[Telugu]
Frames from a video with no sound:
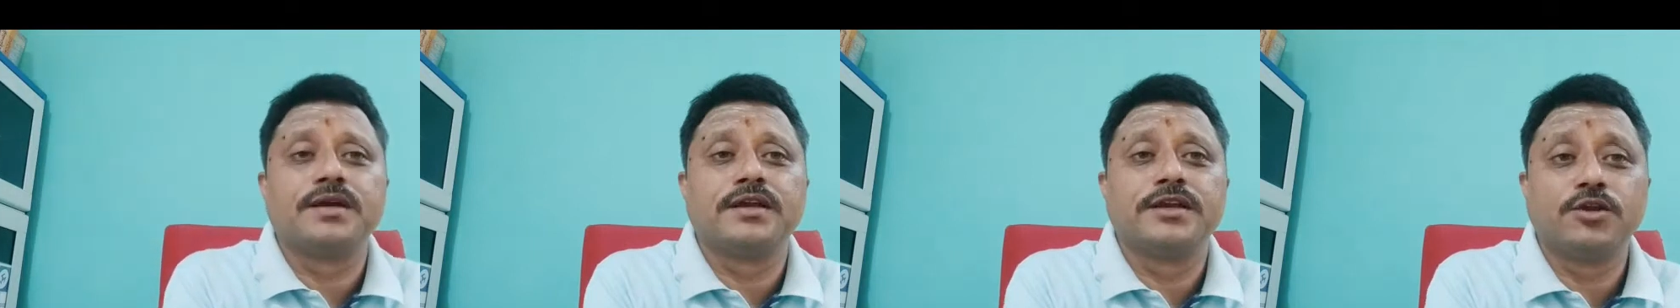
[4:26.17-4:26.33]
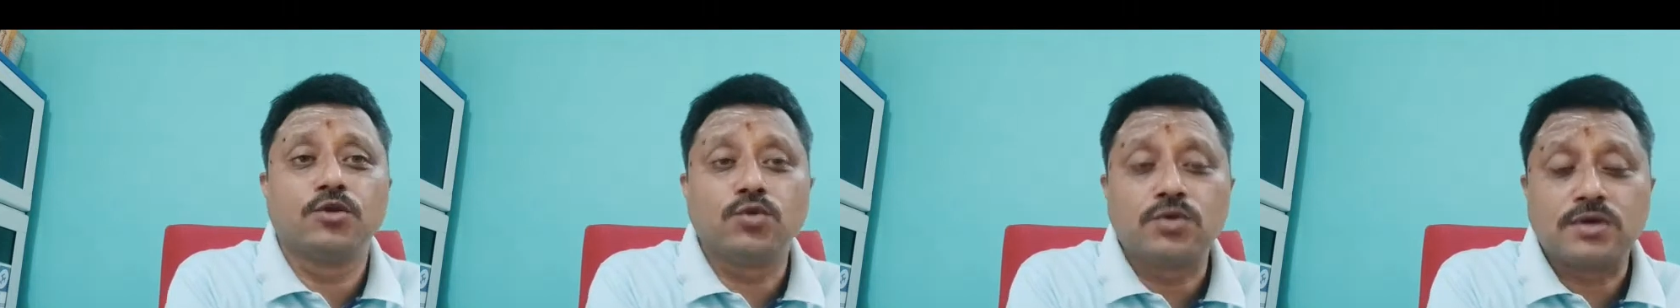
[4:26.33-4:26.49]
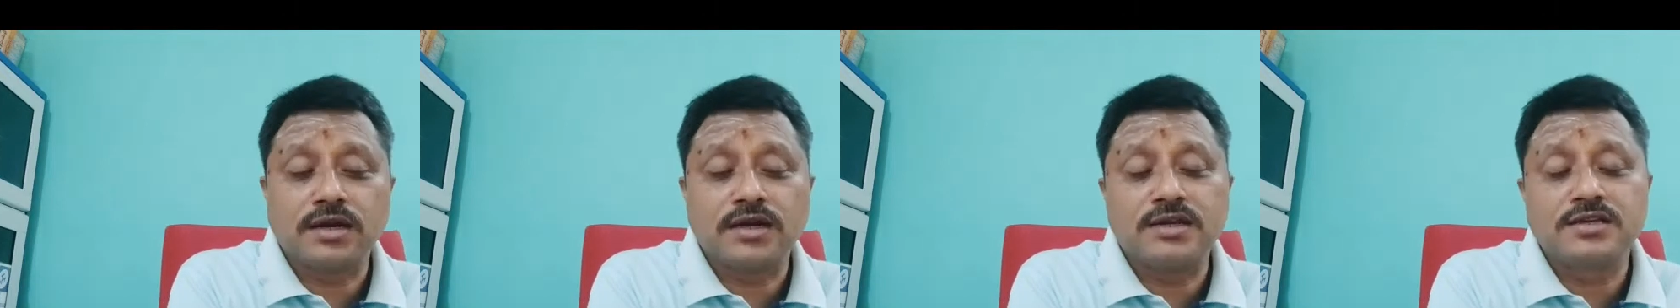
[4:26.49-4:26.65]

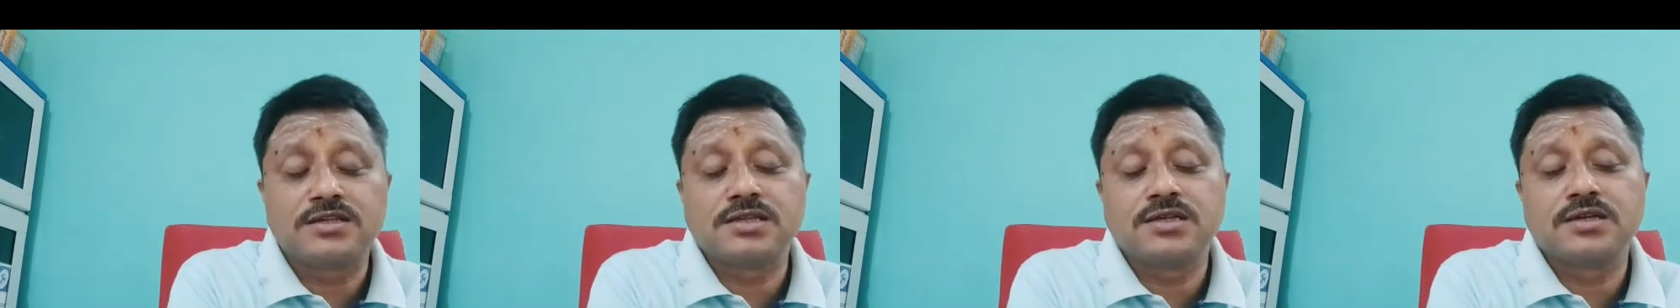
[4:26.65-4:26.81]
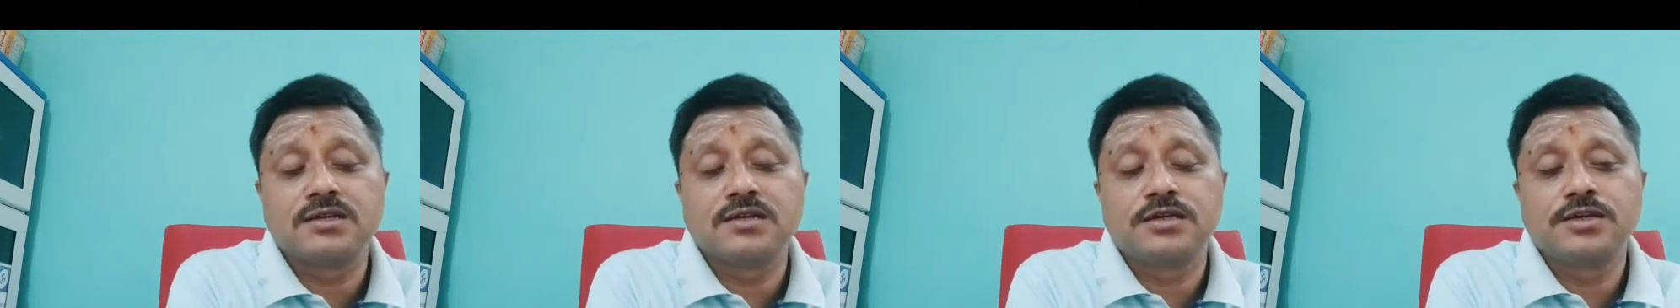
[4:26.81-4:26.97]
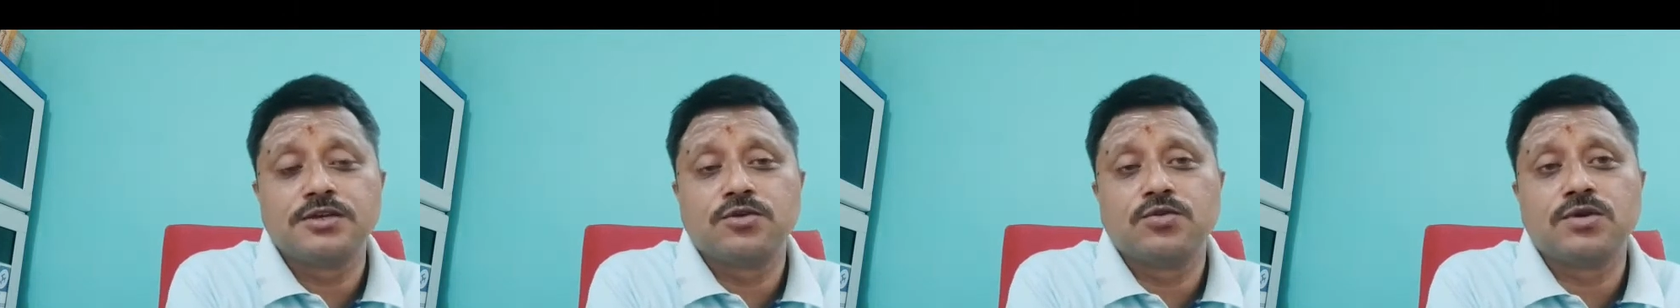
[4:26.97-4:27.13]
న్యూట్రల్
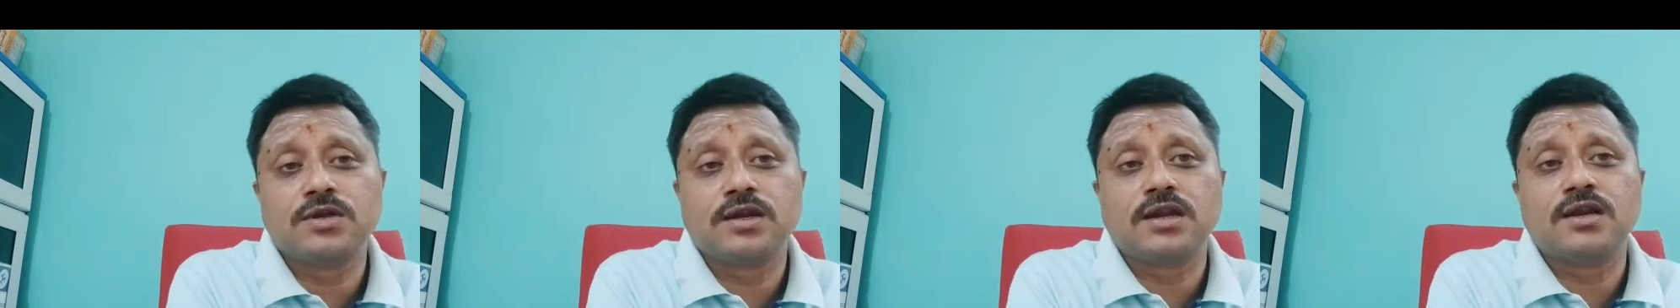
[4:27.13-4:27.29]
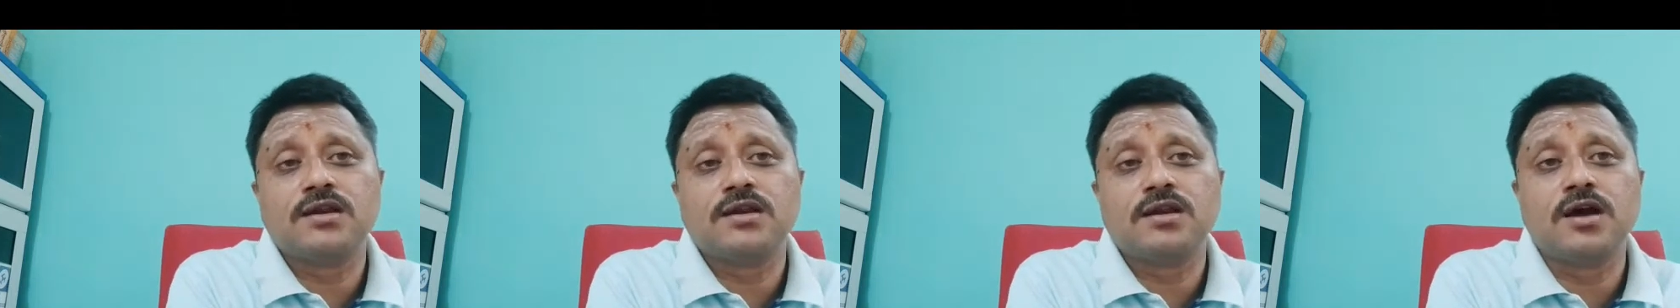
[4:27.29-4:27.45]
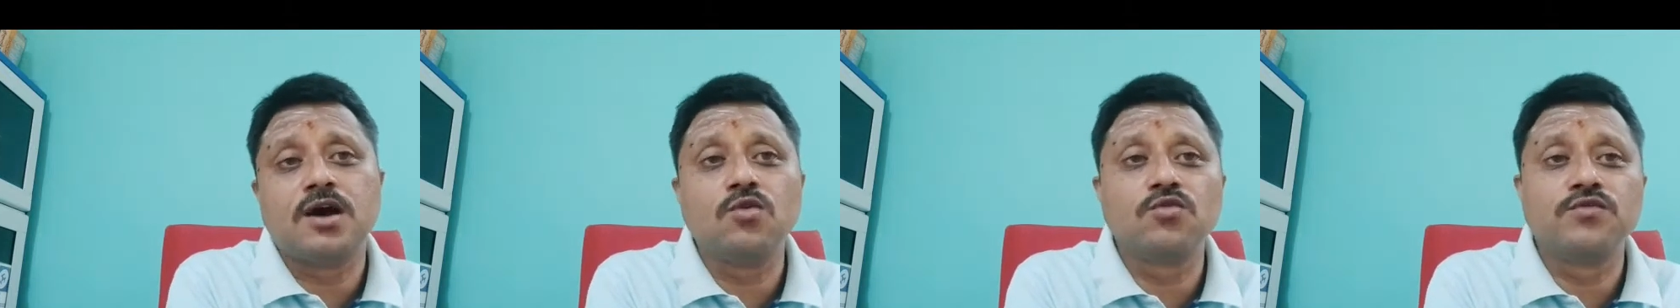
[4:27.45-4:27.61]

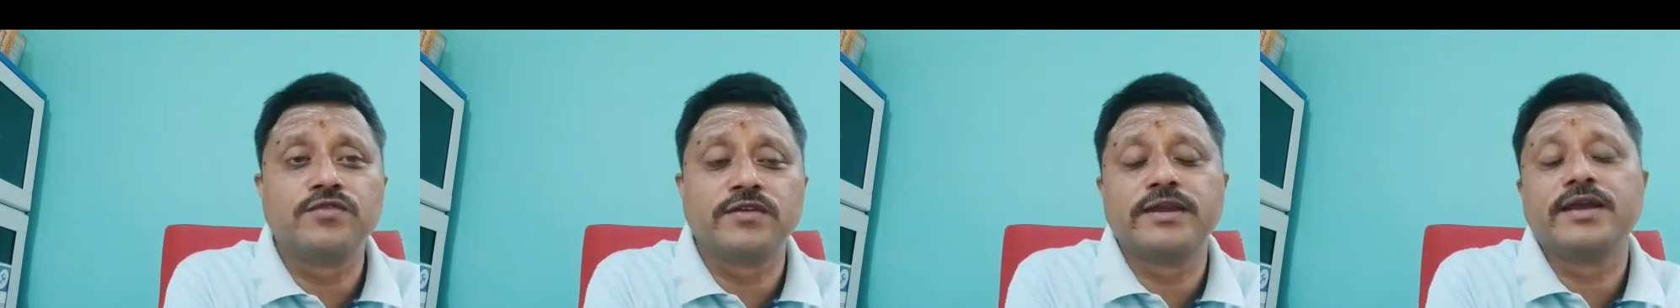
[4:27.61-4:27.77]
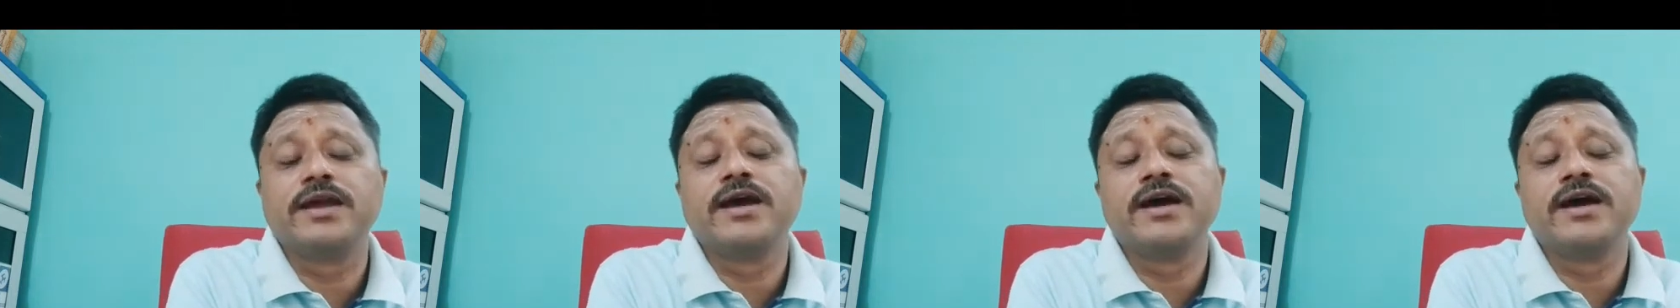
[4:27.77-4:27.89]
న్యూట్రల్ హౌస్ని